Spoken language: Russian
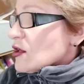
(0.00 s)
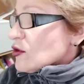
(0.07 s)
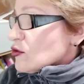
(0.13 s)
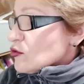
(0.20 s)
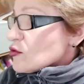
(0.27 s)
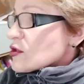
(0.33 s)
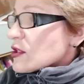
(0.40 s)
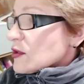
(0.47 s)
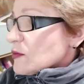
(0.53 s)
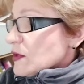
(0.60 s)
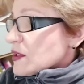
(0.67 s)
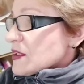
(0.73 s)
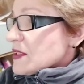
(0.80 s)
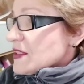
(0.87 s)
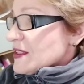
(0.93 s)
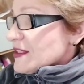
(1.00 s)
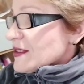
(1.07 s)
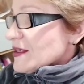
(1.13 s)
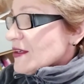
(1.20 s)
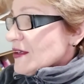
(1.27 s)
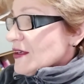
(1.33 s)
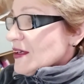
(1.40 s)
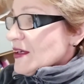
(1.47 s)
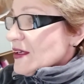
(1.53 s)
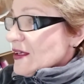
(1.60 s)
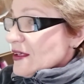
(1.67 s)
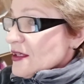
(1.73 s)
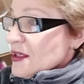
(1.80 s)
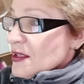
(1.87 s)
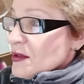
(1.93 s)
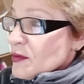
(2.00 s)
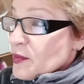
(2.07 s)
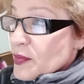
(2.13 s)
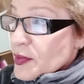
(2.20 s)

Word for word: должен быть день. И